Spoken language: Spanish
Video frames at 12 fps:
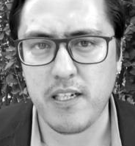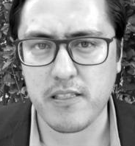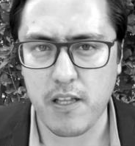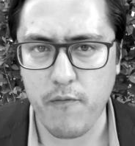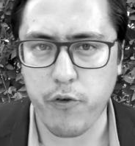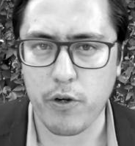esta
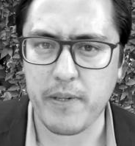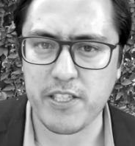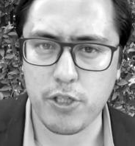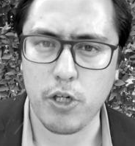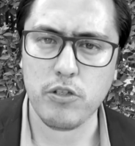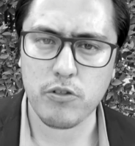
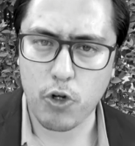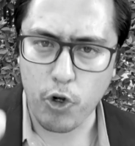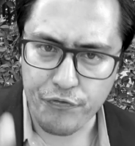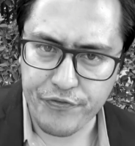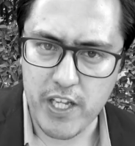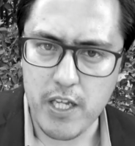información
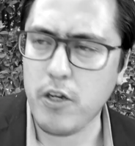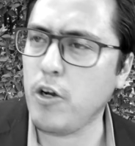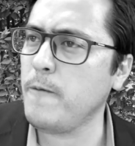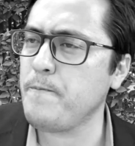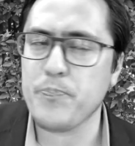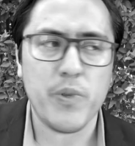
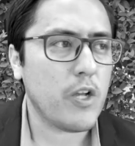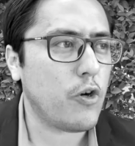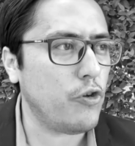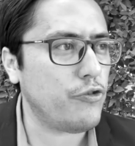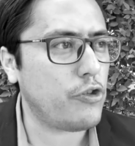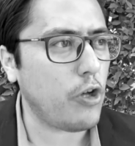contigo,
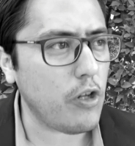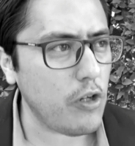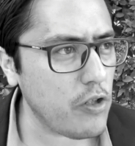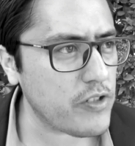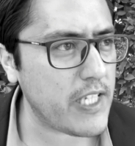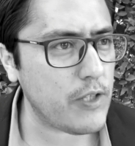con todos
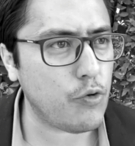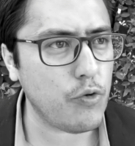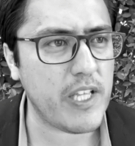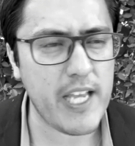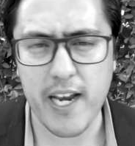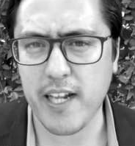los que tú
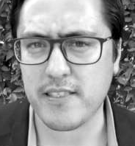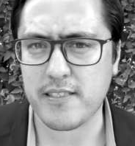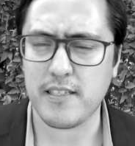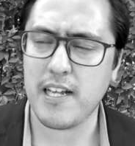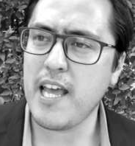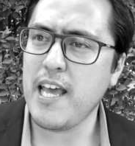
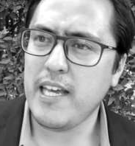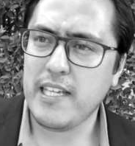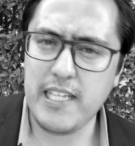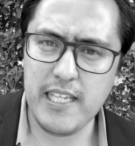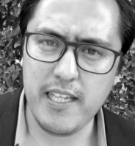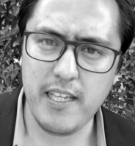quieras
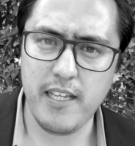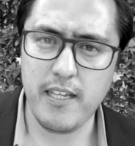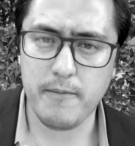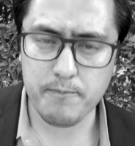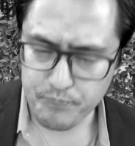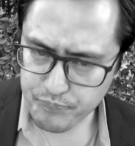
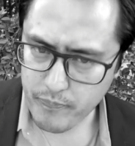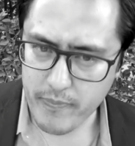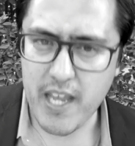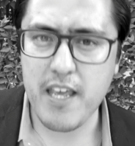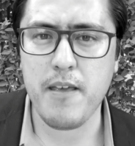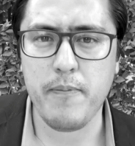y,
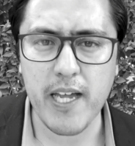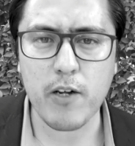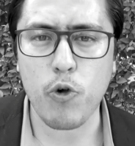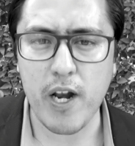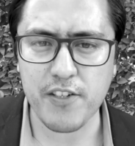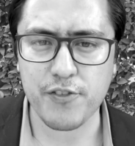ver
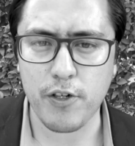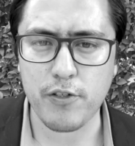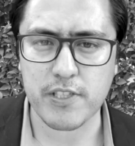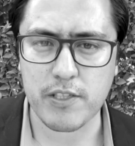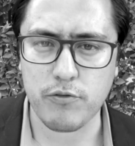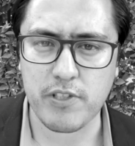cuáles son los
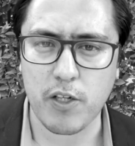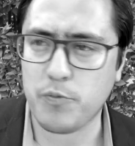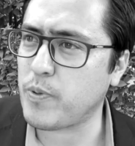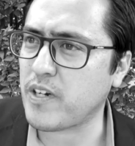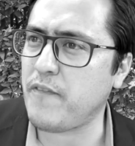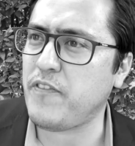resultados,
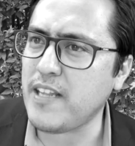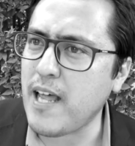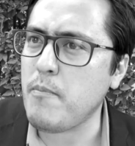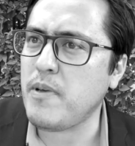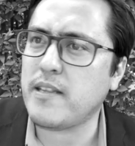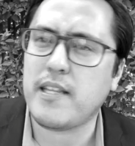porque
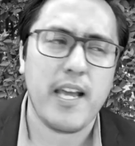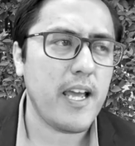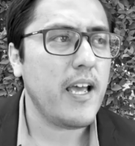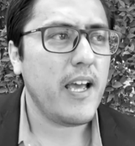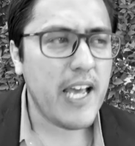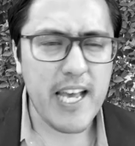finalmente
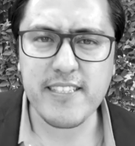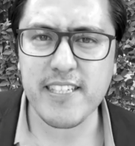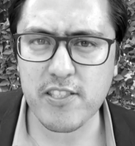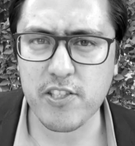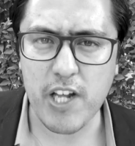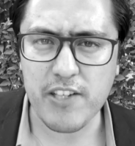ese
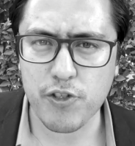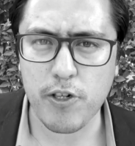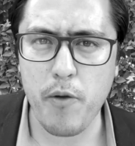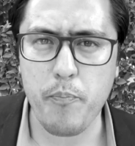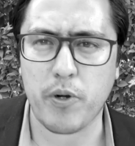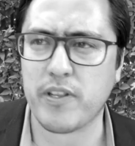es, eso es lo
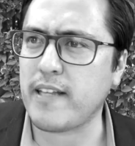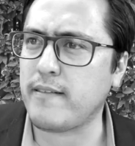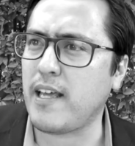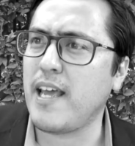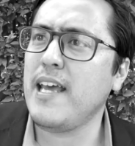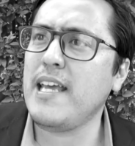
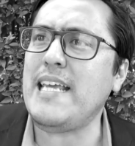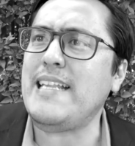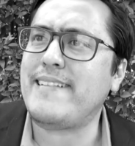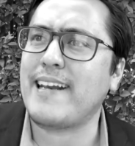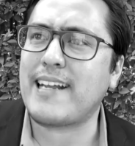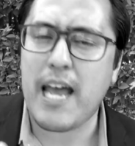importante,
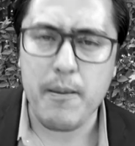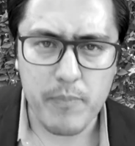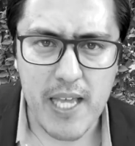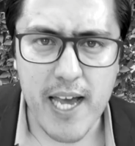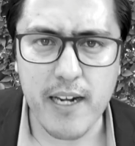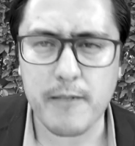
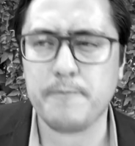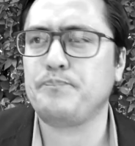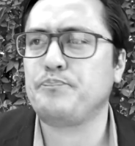intercambiar